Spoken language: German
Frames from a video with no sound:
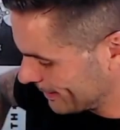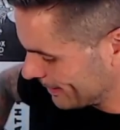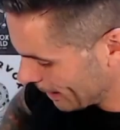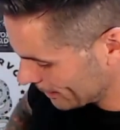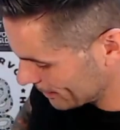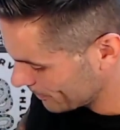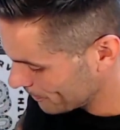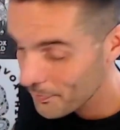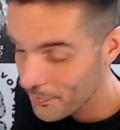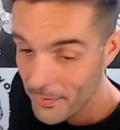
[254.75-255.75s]
Dann
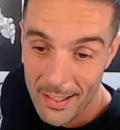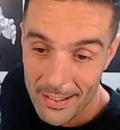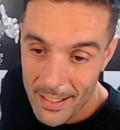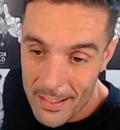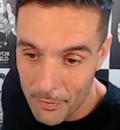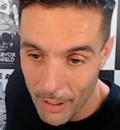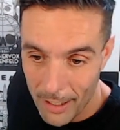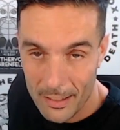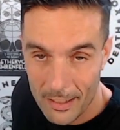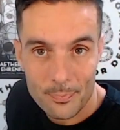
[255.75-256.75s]
geht's
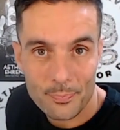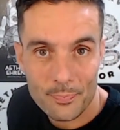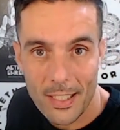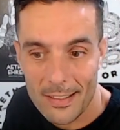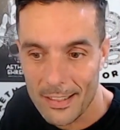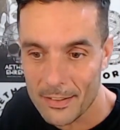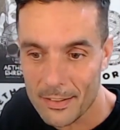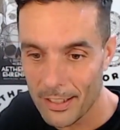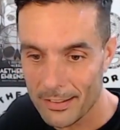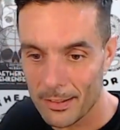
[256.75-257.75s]
weiter. Dann geht's
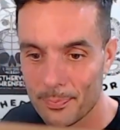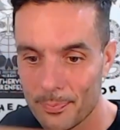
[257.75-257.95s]
weiter.